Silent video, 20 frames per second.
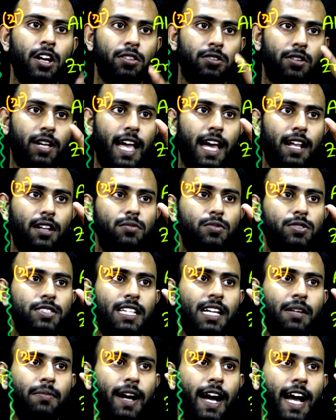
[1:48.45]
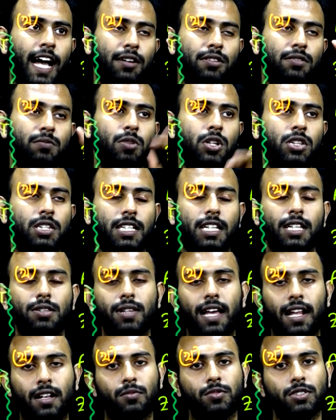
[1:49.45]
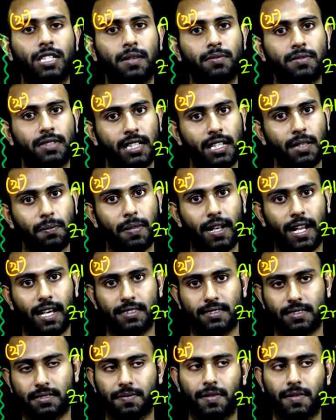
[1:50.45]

তো অ্যালুমিনিয়াম আয়ন বলতে কিন্তু অ্যালুমিনিয়াম থ্রি প্লাস